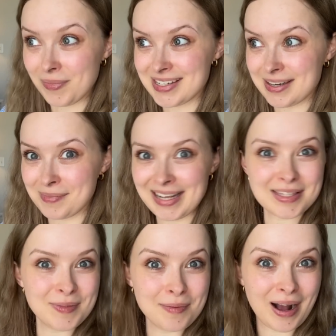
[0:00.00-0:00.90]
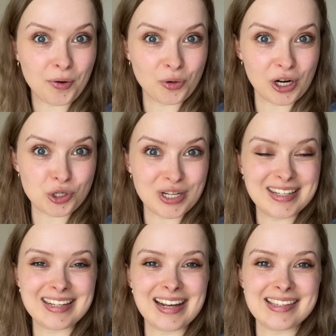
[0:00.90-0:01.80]
mit dem ganz minimalen
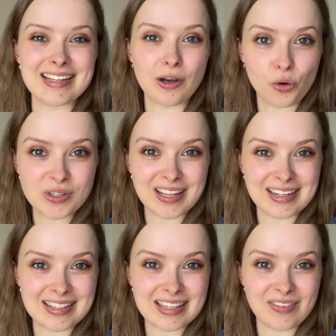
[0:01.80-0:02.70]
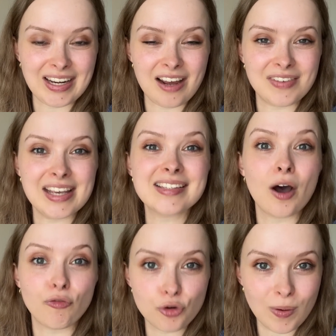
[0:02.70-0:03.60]
Unterschied, dass der Großteil dieses Wanderwegs
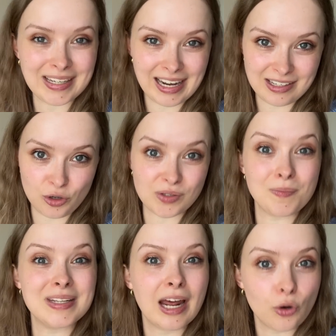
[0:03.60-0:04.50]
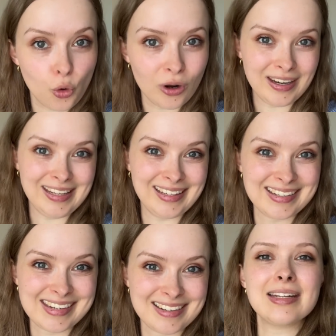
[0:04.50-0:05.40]
auf über 3000 Metern Höhe Höhe
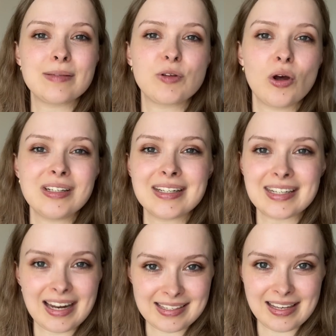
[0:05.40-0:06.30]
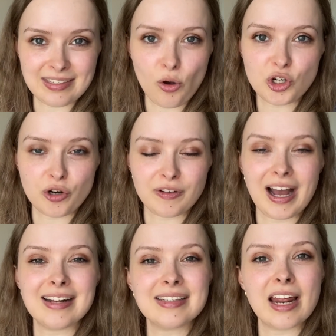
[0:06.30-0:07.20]
liegt. Das bedeutet, dass der
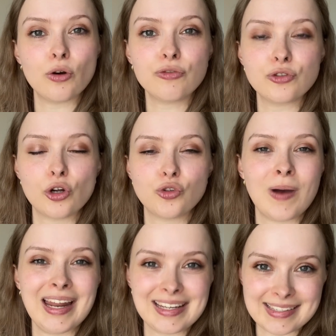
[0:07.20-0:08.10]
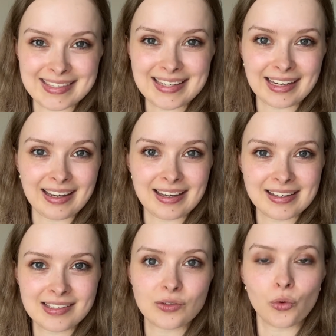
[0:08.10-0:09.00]
Sauerstoffgehalt in der Luft dort um einiges niedriger
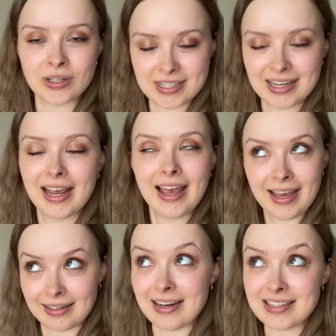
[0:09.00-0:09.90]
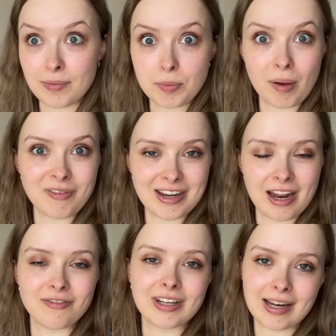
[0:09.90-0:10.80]
ist und das habe ich beim
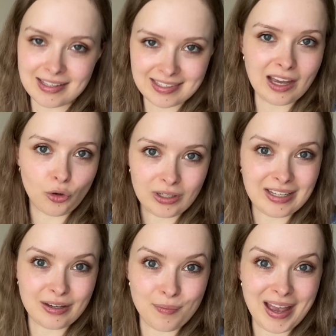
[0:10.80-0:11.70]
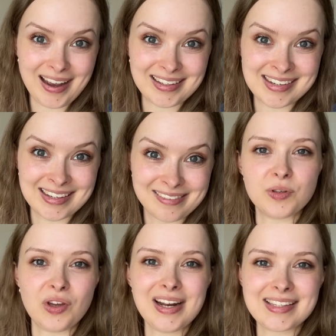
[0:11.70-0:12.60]
Wandern wirklich sehr deutlich gemerkt.
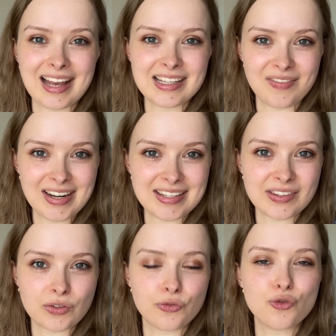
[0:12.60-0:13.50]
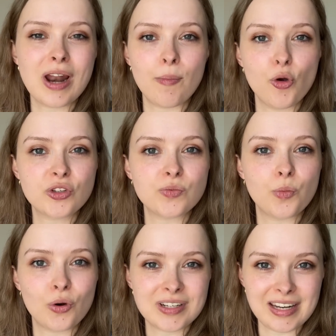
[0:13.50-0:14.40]
Besonders krass war dieses Gefühl am höchsten
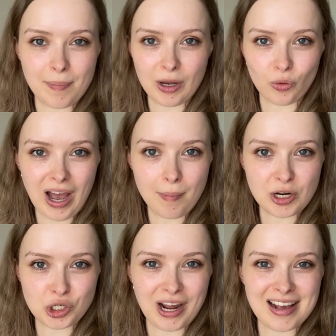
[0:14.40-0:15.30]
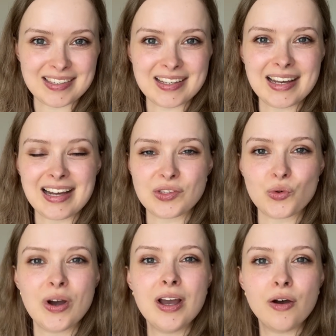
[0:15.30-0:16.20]
Punkt der Panoramastraße.
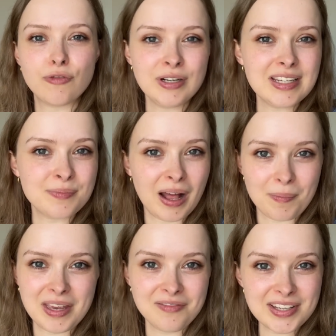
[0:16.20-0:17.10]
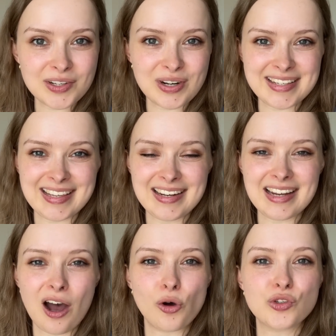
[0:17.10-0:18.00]
Also von diesem Alpine Visitor
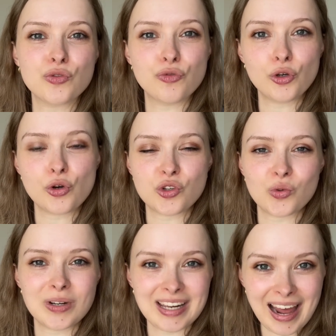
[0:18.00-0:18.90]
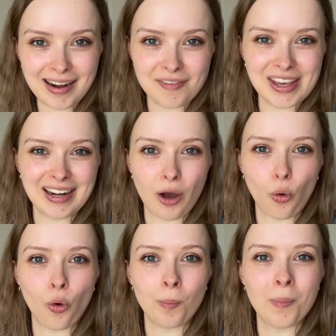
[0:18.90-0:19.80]
Center aus führt noch so ein kleiner Weg nach
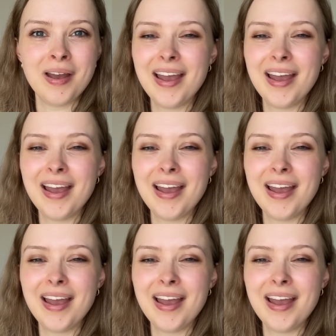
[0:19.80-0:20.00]
oben.